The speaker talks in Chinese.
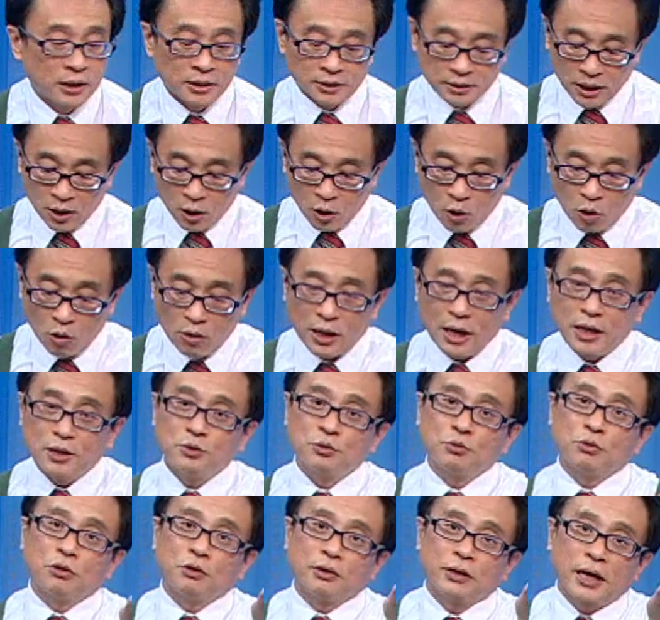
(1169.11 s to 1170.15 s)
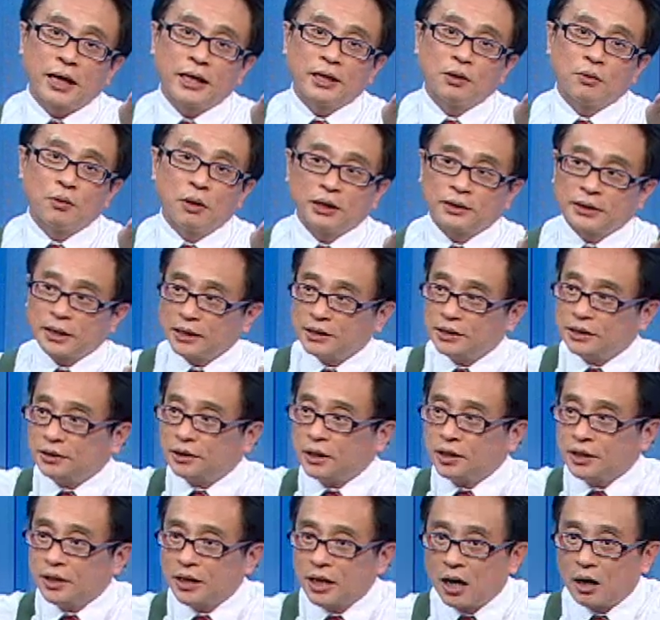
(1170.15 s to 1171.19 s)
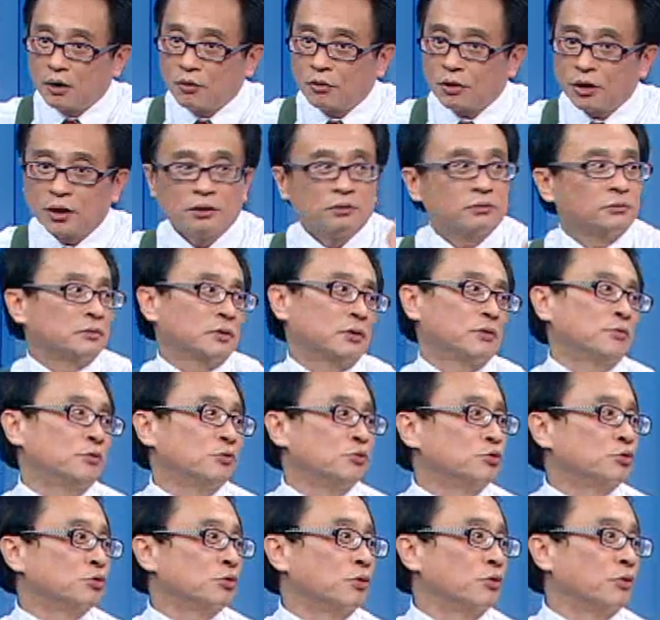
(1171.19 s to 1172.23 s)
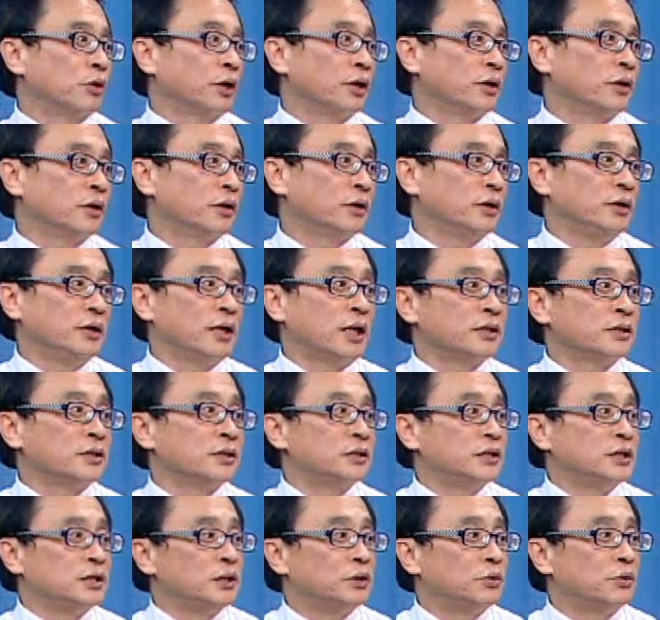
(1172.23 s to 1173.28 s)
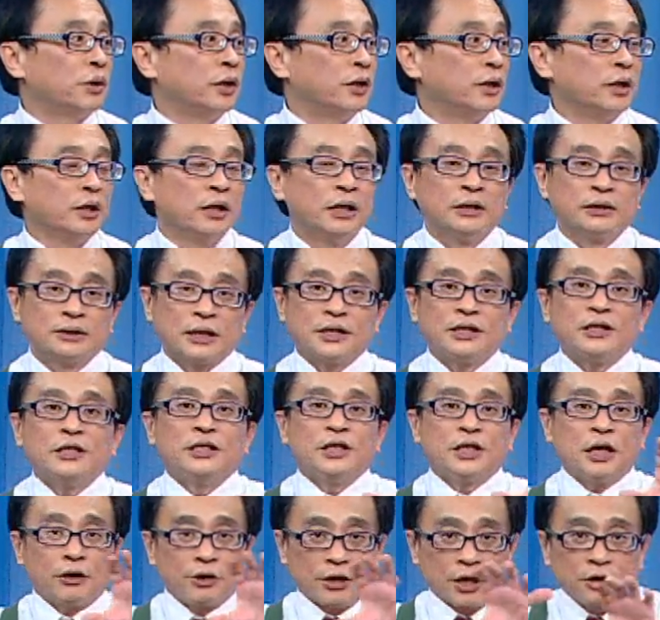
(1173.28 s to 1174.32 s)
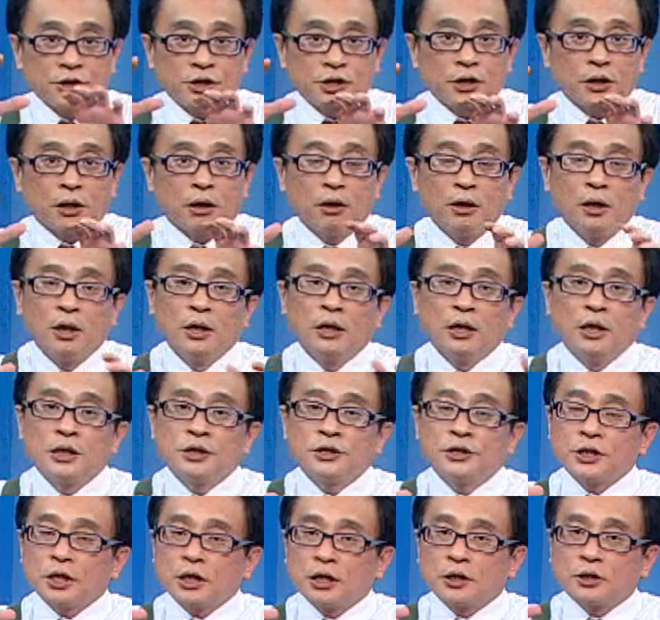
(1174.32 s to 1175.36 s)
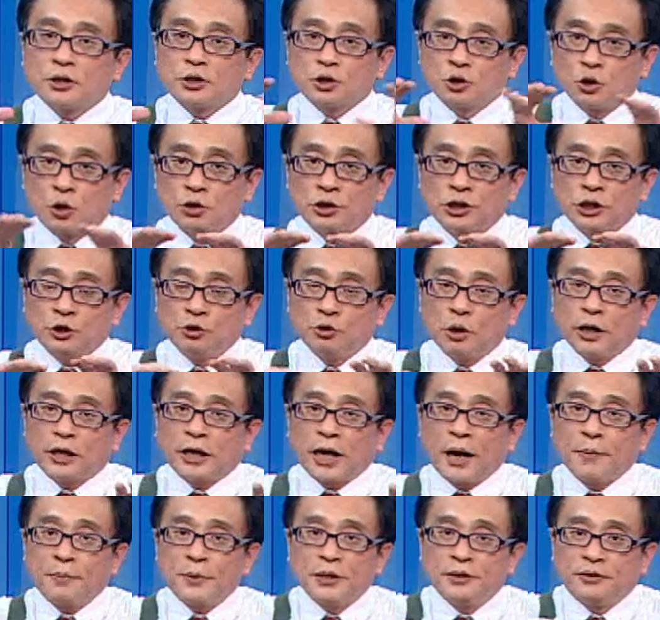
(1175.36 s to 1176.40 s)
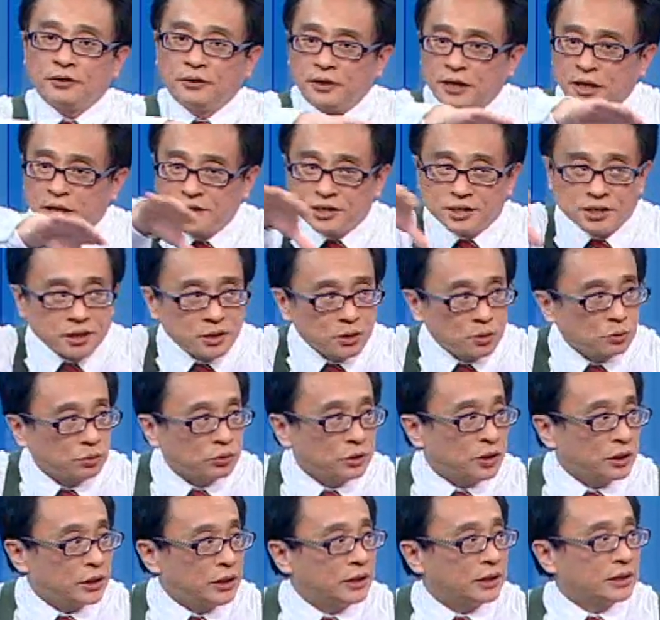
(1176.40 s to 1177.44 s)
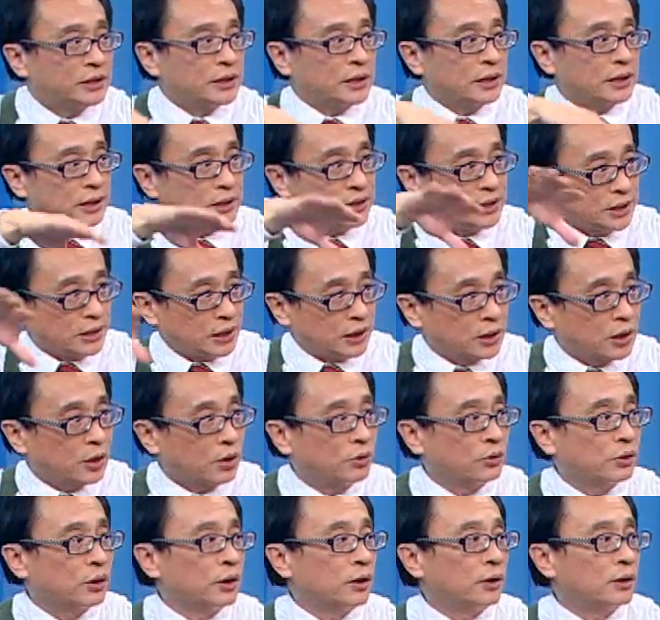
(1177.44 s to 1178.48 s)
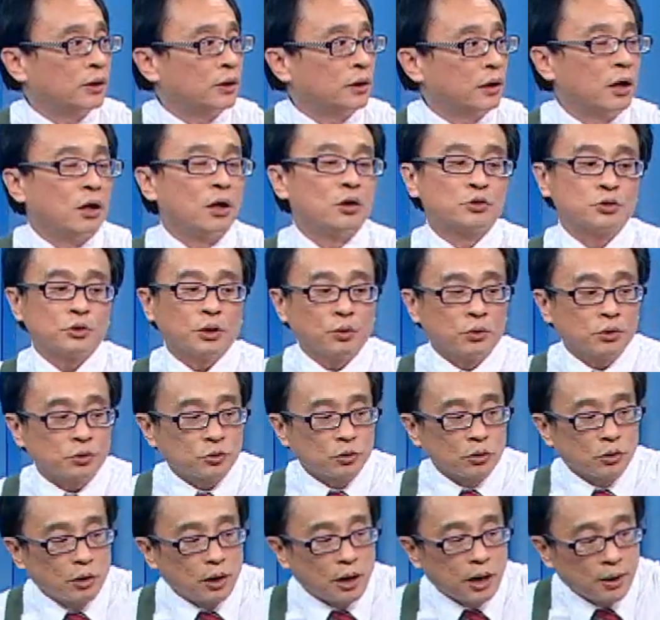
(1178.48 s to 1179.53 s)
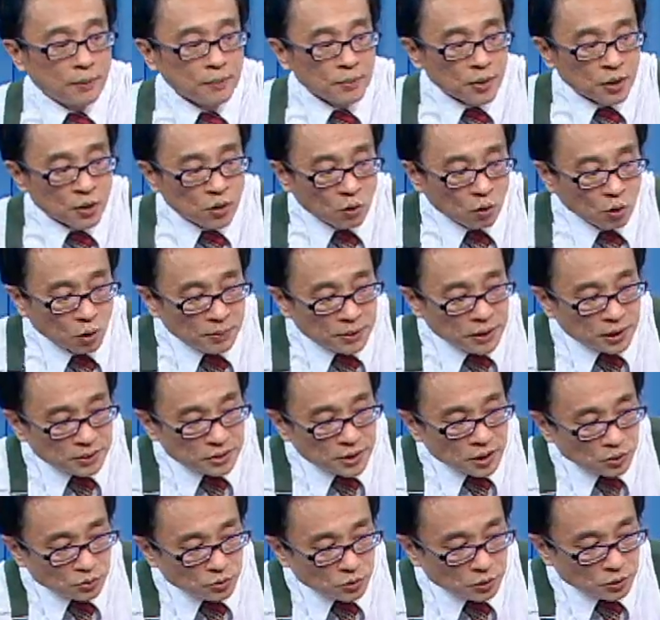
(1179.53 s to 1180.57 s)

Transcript: 那红海如果来的话，台积电压回那无所谓，嗯，一样是机会。有人在，但是你要了解哦，这个重器就会改变电子股的一个整个结构了。哦，所以我说过啊，我们的操